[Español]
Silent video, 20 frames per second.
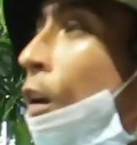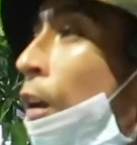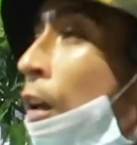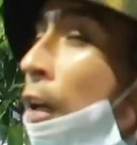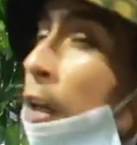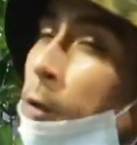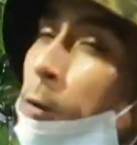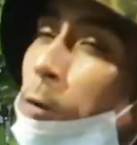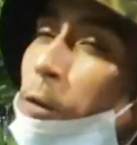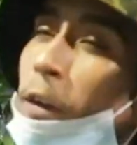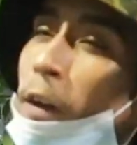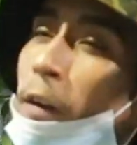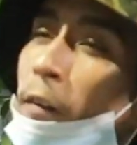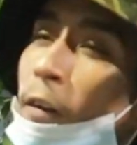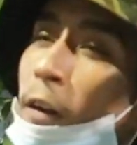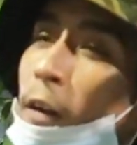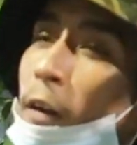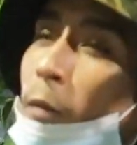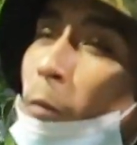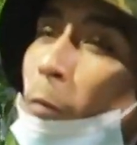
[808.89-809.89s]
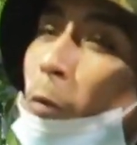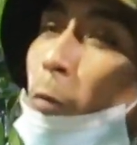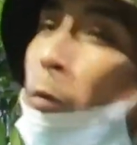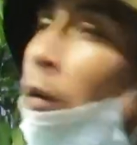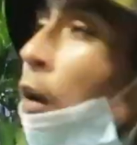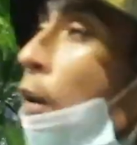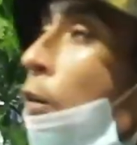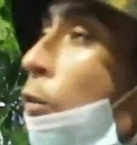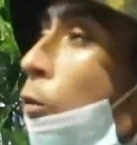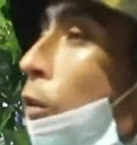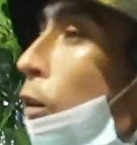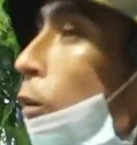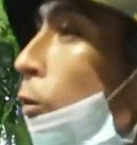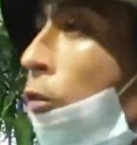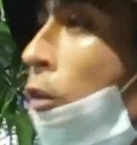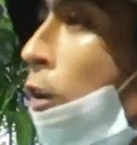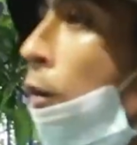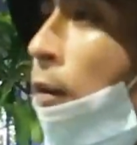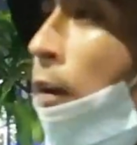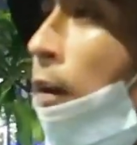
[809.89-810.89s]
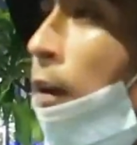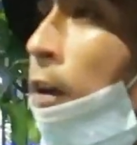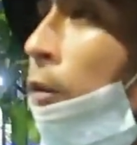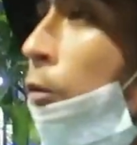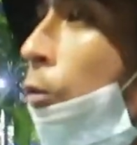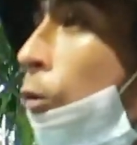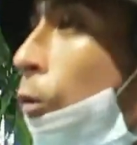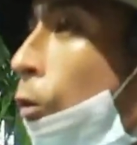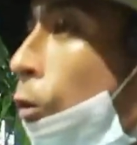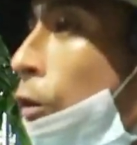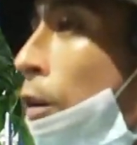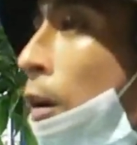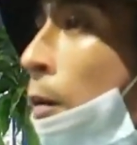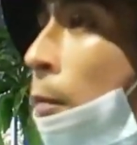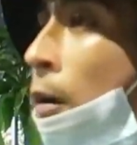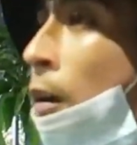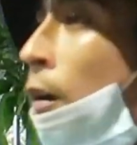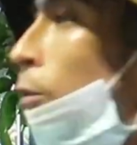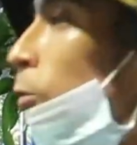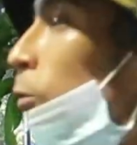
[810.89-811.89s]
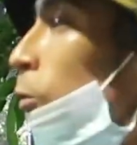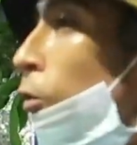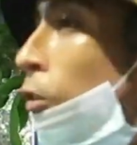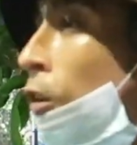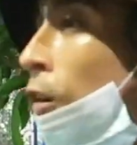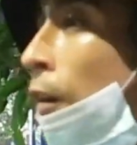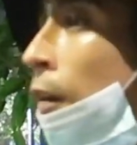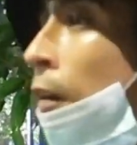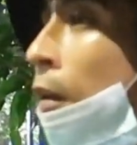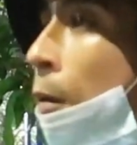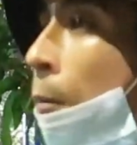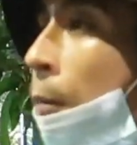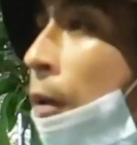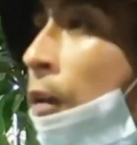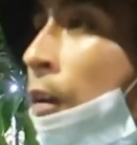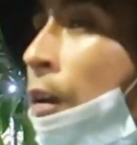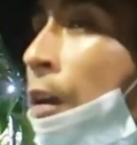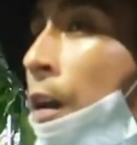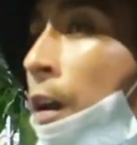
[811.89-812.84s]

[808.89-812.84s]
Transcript: Y yo llevaba como un año que no sabía de ellos, no lo llamaba, ellos no sabían de mí